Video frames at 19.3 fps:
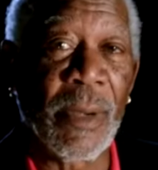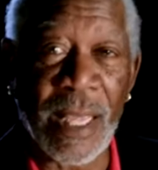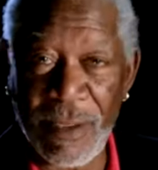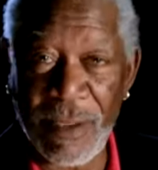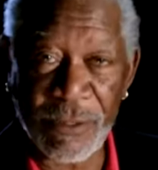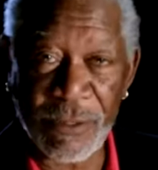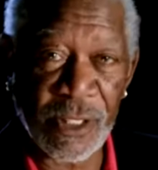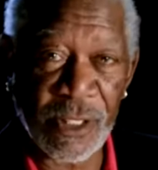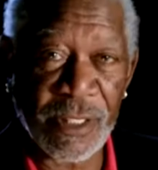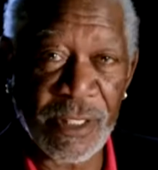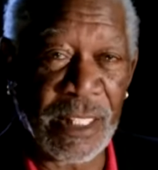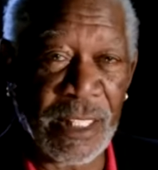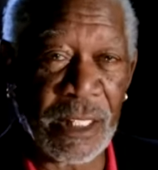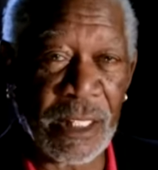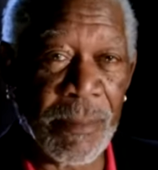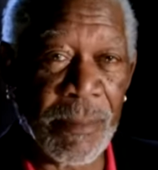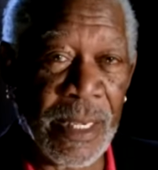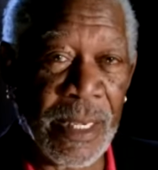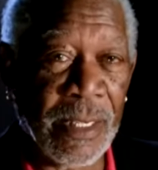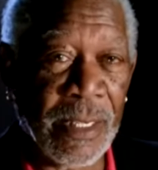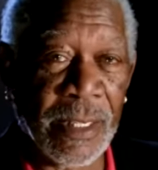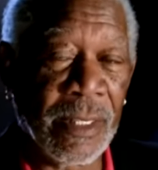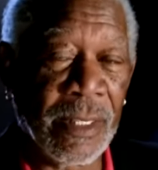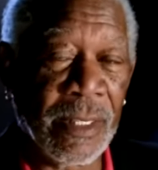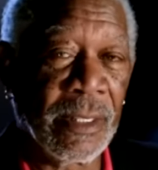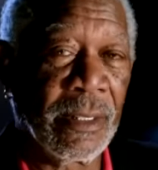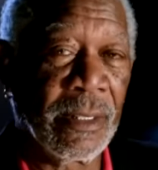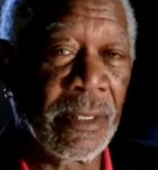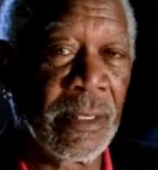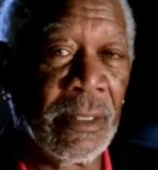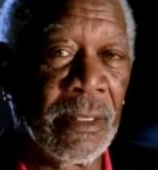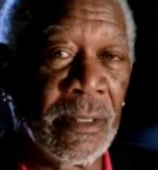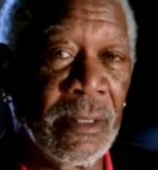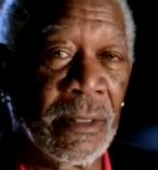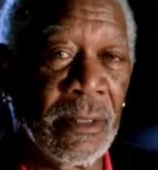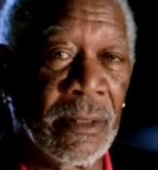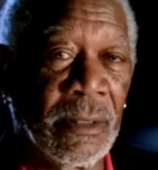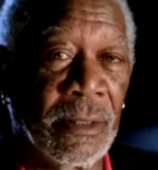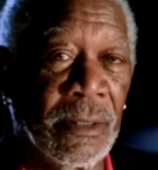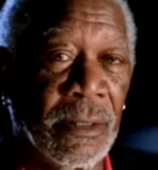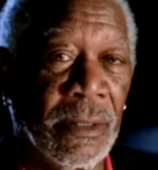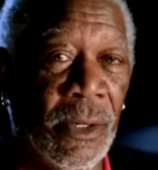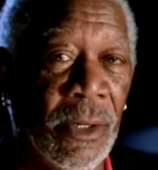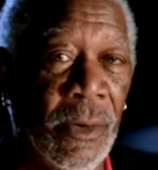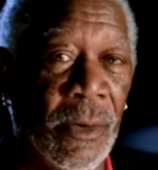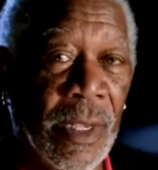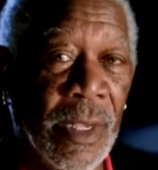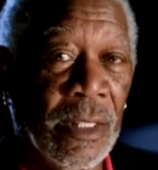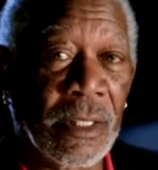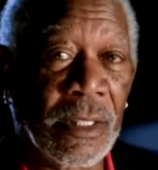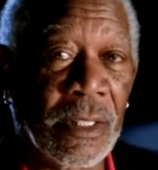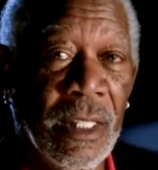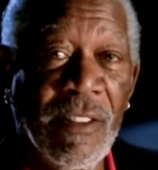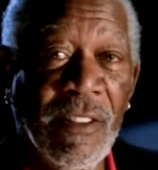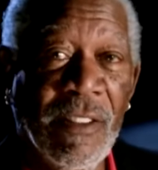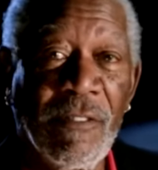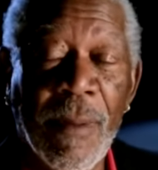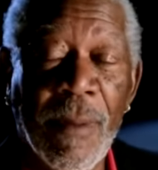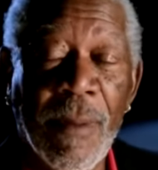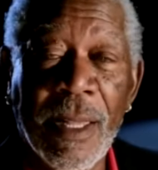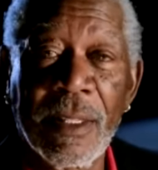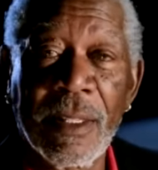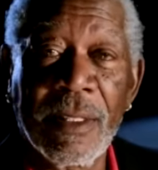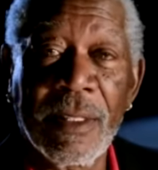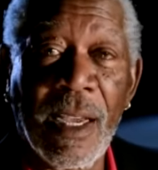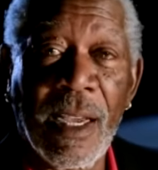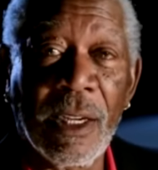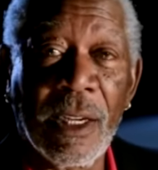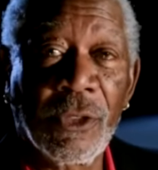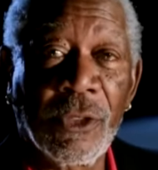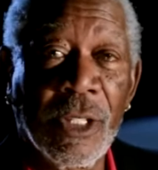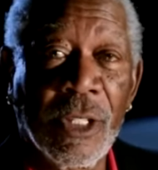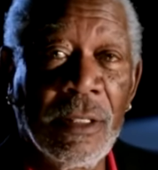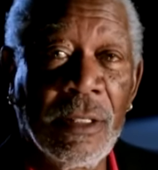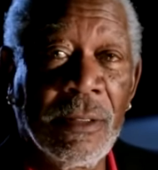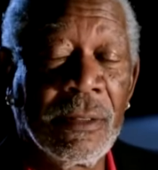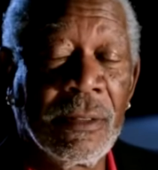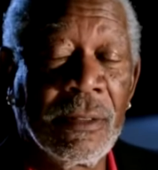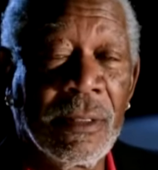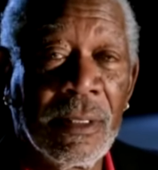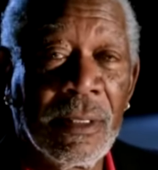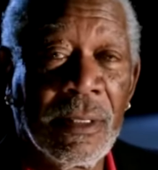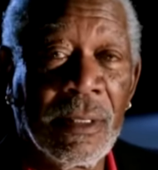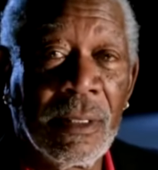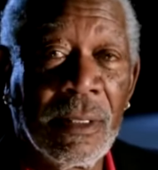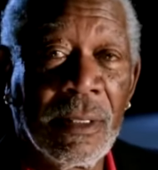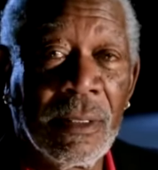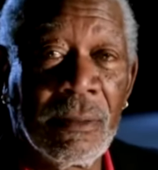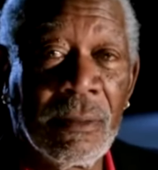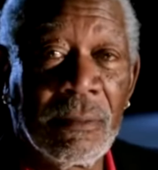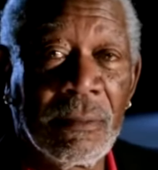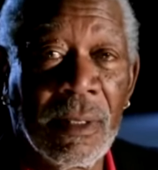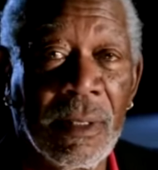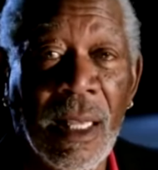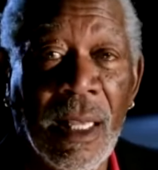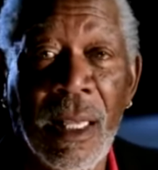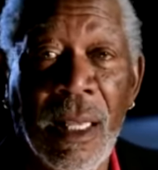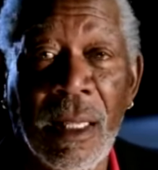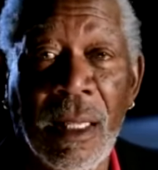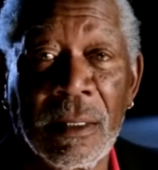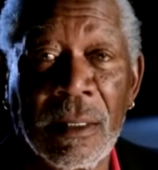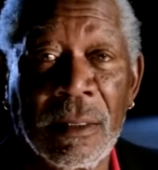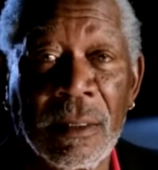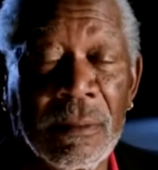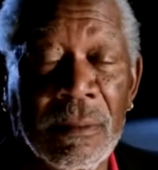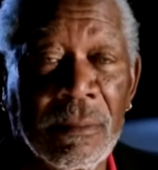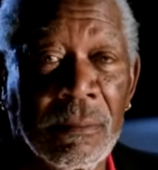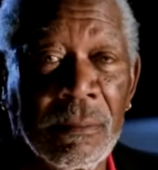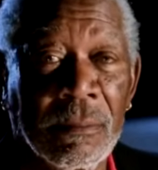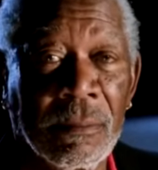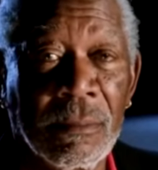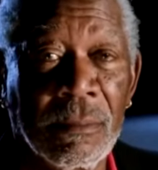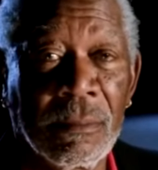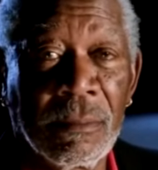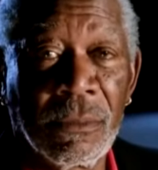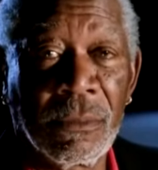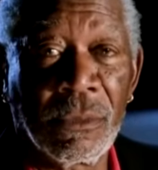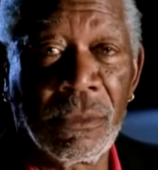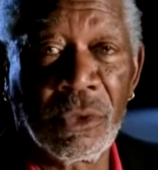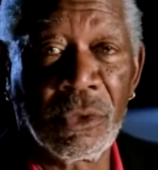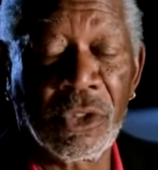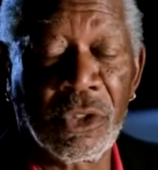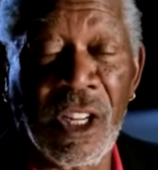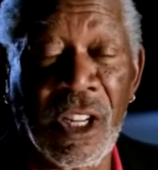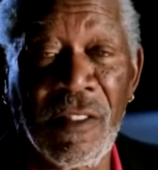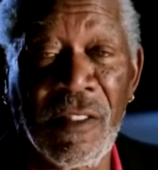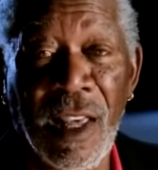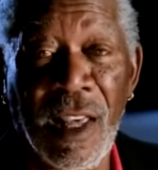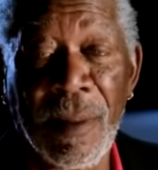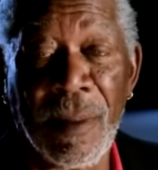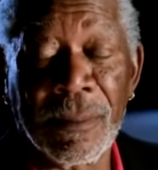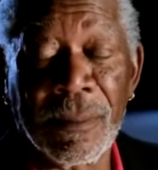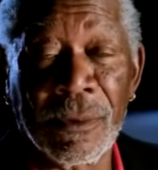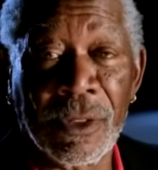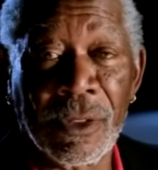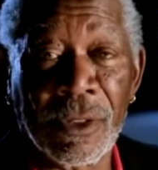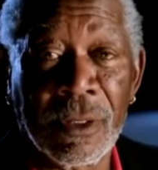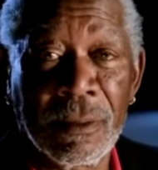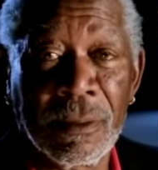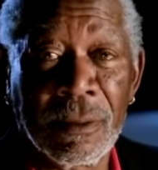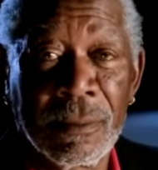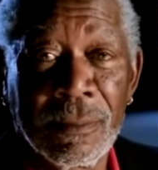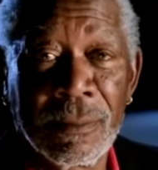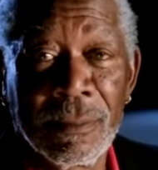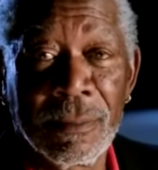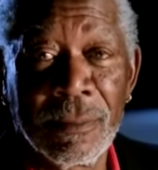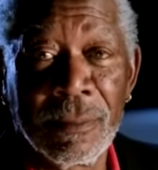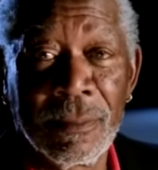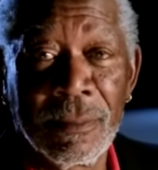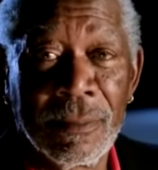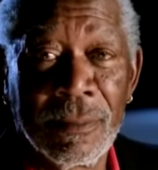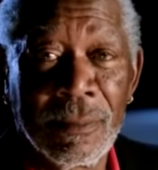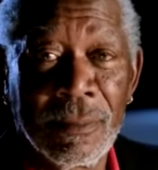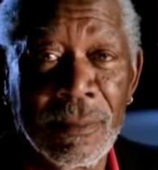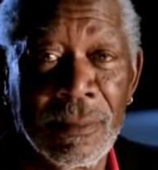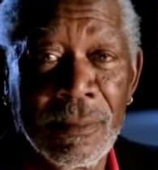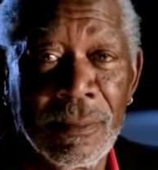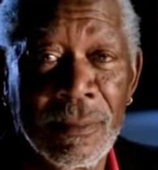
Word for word: Но мы должны либо найти объяснение происходящему, либо смириться с этой доктриной. В жизни случается всякое.